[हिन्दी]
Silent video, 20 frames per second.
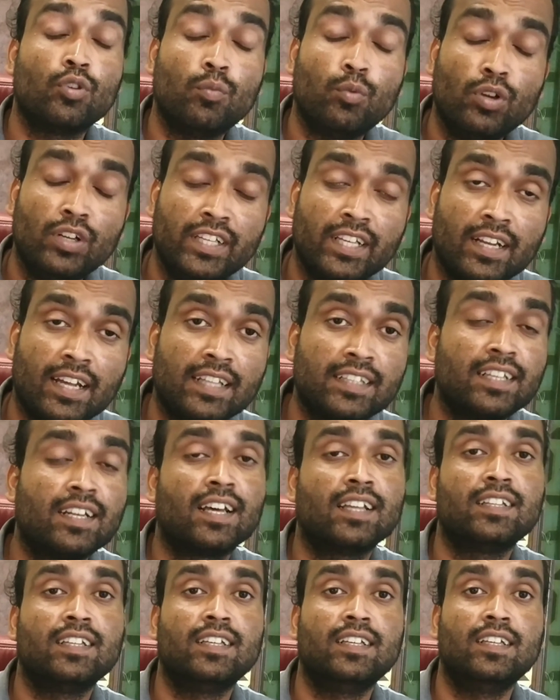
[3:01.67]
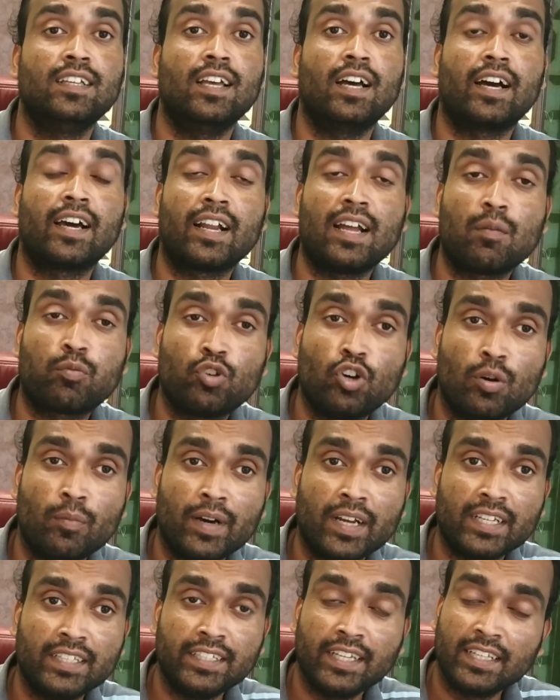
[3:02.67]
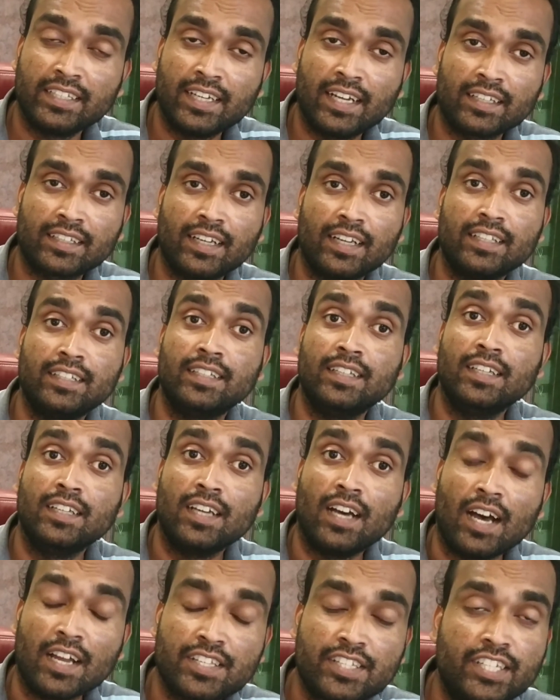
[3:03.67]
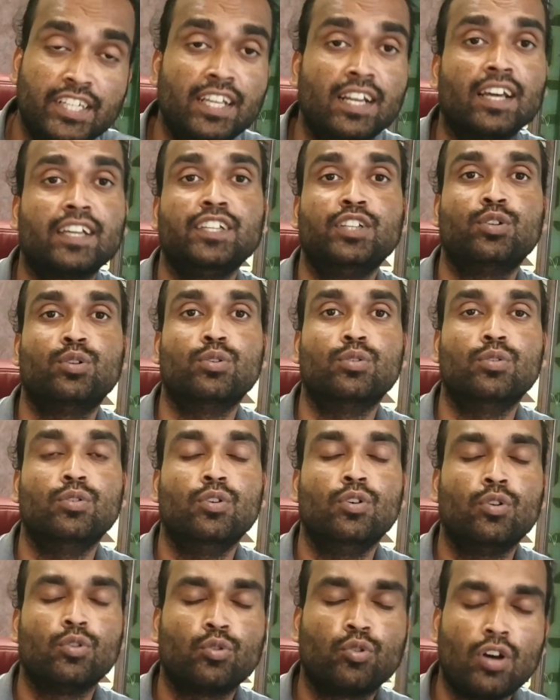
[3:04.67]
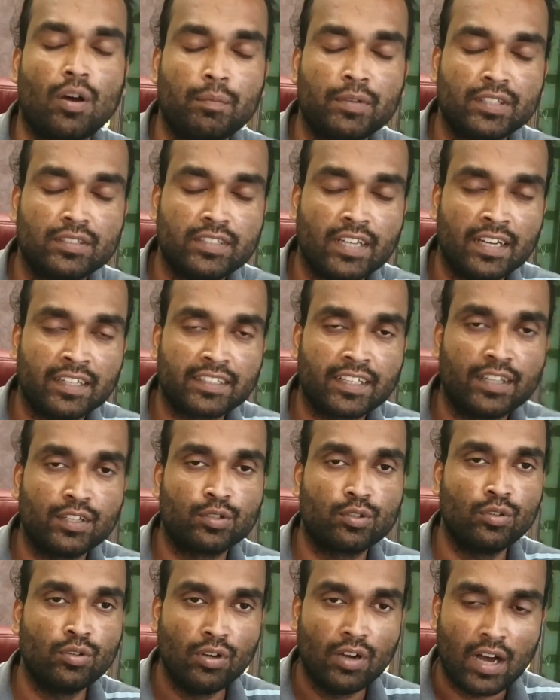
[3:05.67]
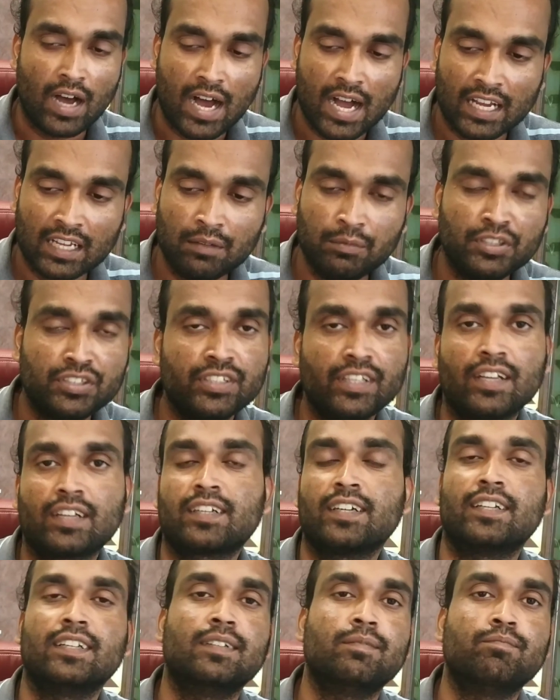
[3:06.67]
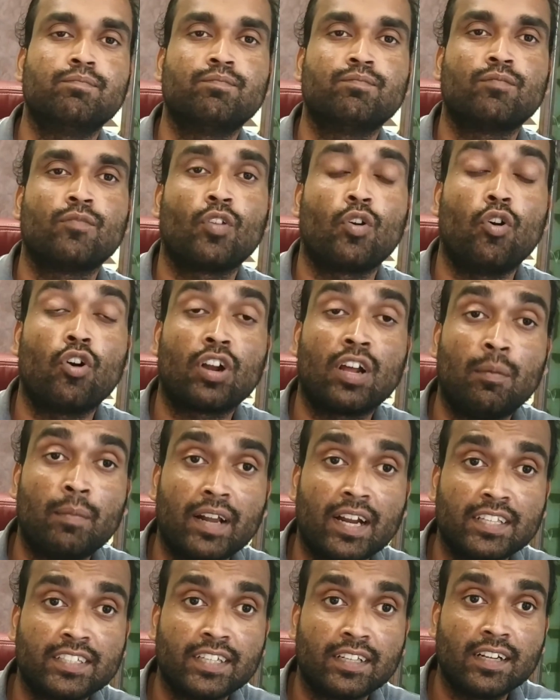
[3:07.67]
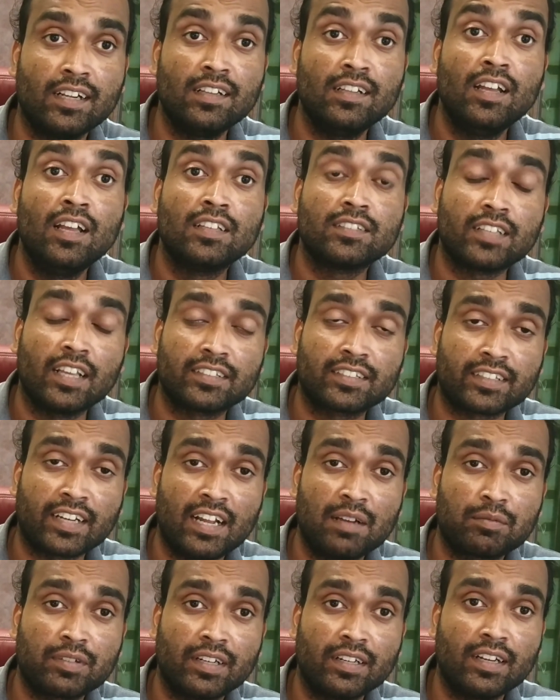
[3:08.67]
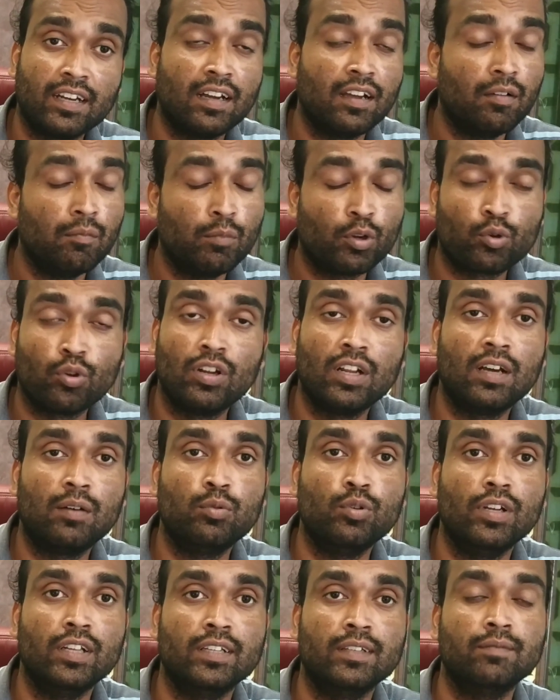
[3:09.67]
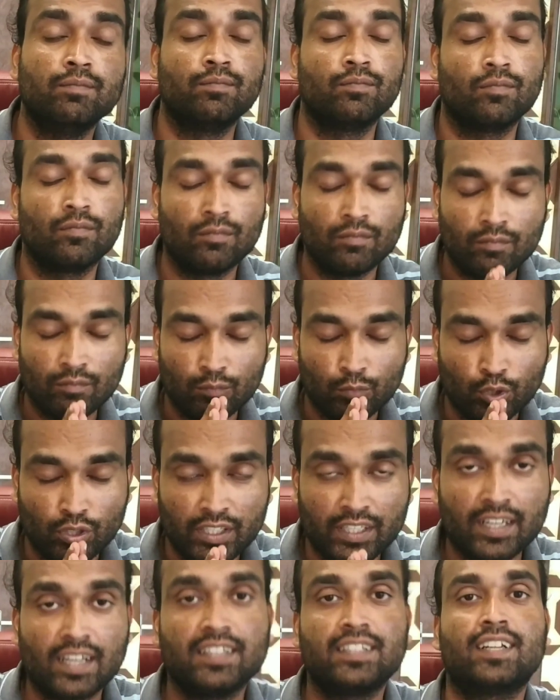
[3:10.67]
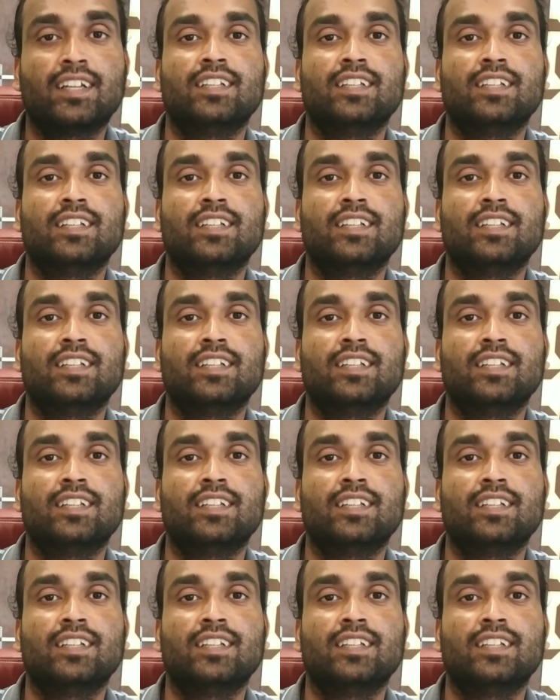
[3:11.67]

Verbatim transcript: तो बोलिए राधे राधे अगर आपको हमारी यह जानकारी अच्छी लगी हो तो आप इस जानकारी को आगे भी शेयर करें और हमारा चैनल सब्सक्राइब करना बिल्कुल ना भूलें बोलिए राधे